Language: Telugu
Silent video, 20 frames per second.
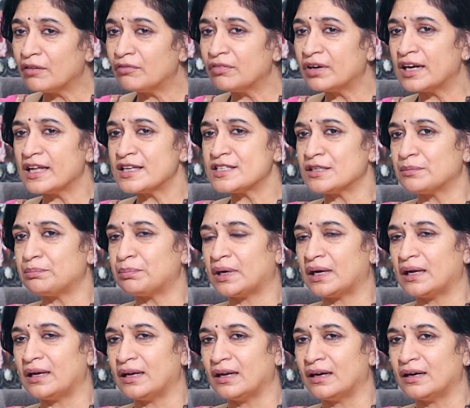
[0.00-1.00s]
ఎవ్రీడే
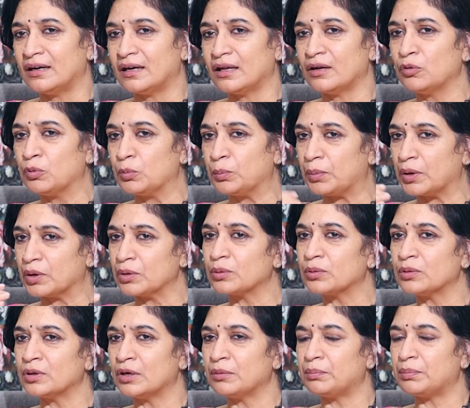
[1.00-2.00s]
చెప్పాలి అంటే నువ్వు
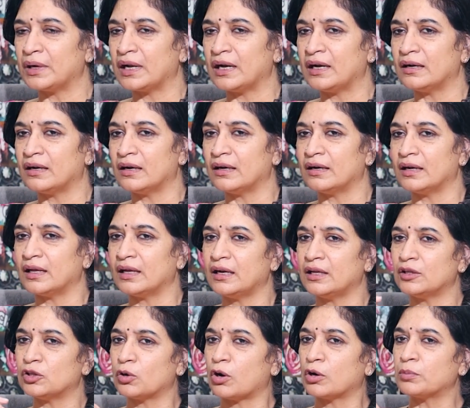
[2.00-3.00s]
పడుకున్నప్పుడు ఏంటంటే
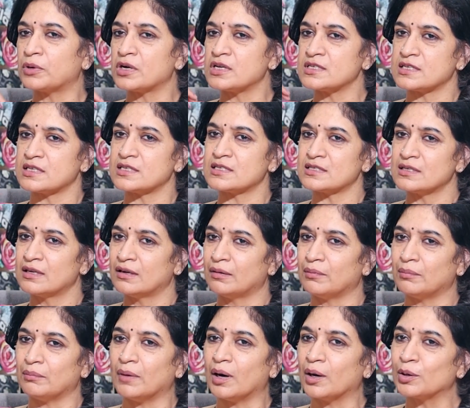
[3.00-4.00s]
నీ థాట్ ప్రాసెస్
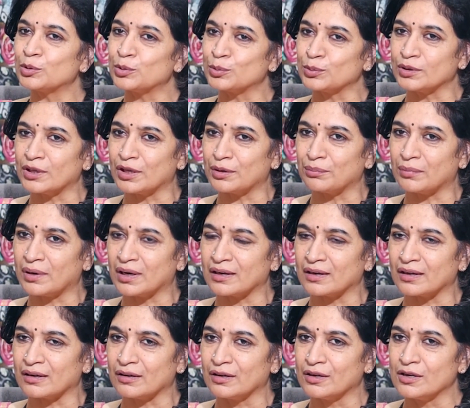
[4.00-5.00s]

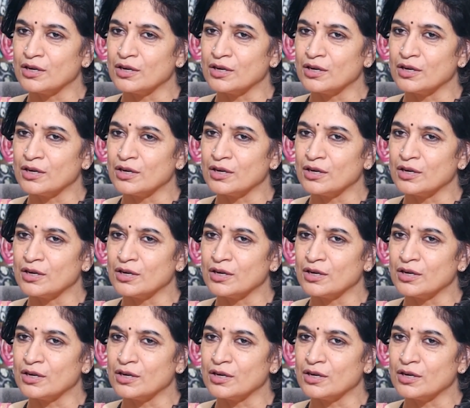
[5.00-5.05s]
మారుతుందన్నమాట